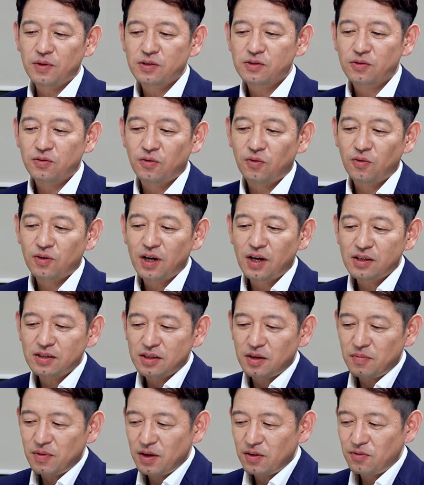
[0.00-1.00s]
ぱりそのお
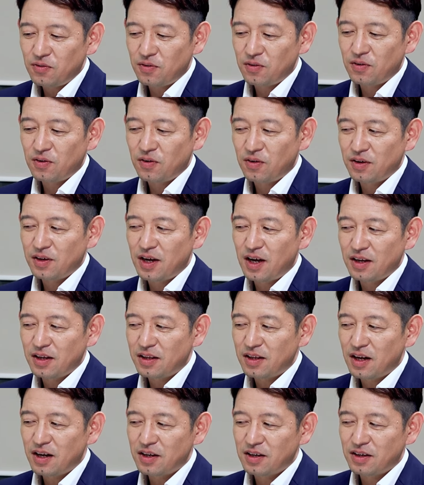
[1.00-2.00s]
客様のや
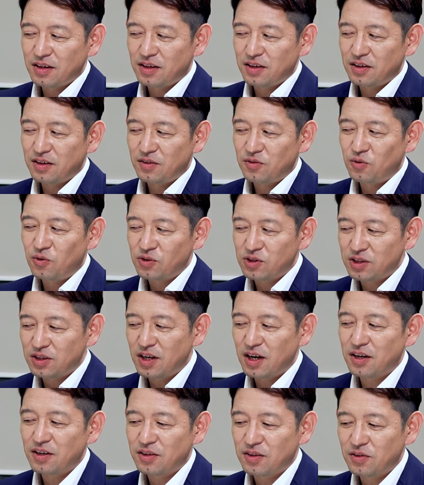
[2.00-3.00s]
りたいこうし
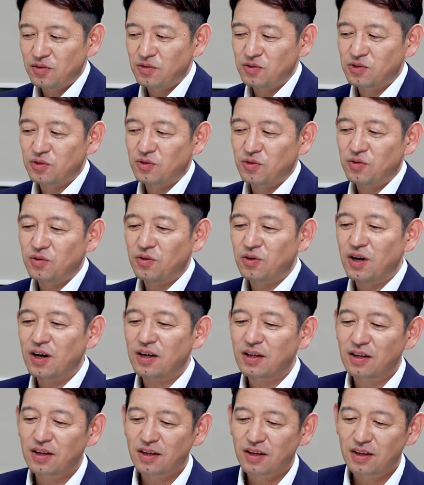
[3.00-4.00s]
たいっていう情報
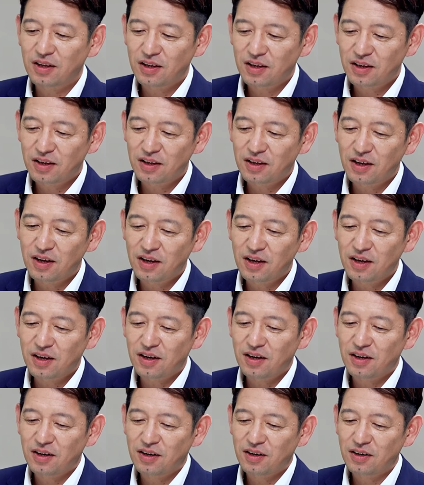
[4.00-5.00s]
があって、
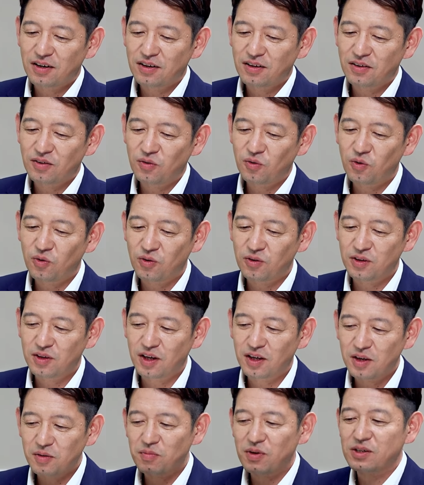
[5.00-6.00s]
うん、こう
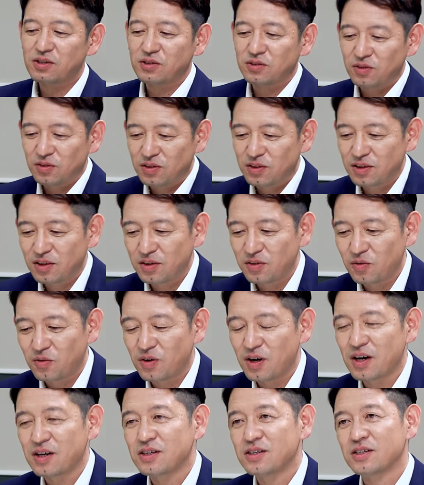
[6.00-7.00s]
できますよって
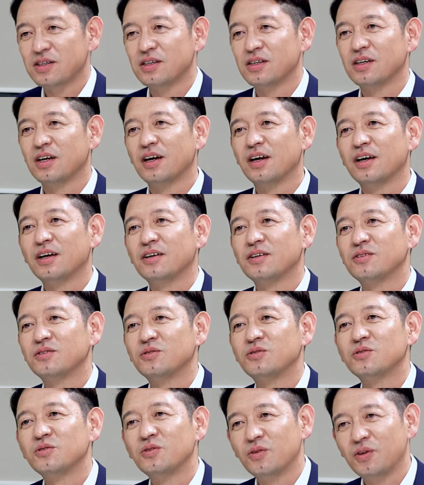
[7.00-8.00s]
お返し
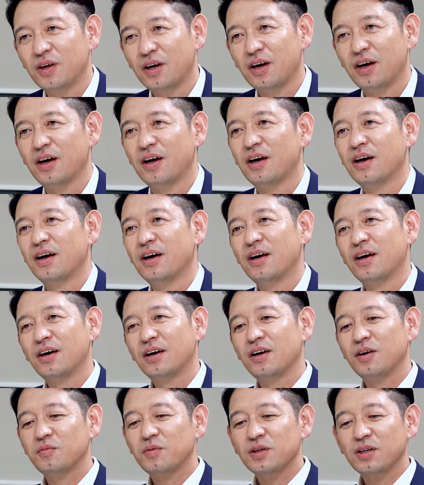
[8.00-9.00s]
するので
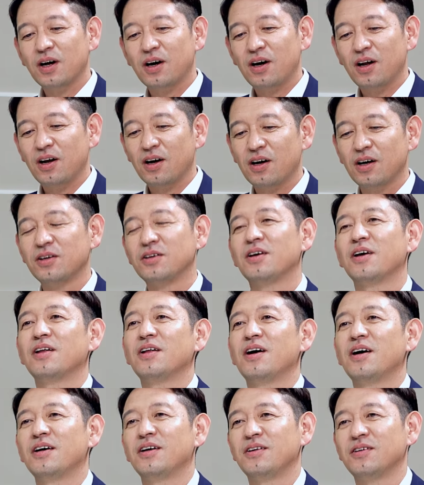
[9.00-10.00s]
やっぱりなかなか言え
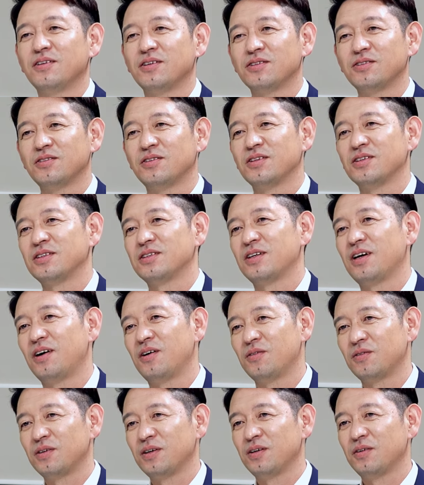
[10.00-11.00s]
ないんですよ
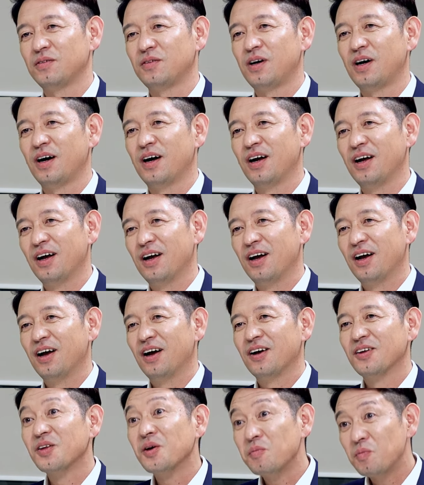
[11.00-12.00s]
そうです
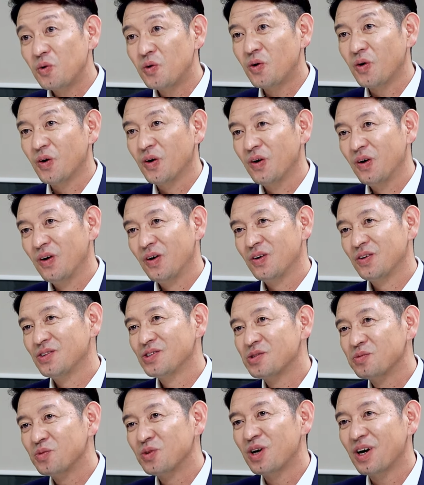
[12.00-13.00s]
かでも
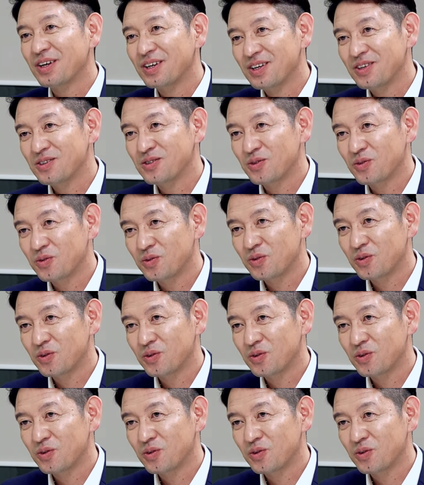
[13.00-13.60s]
西村金属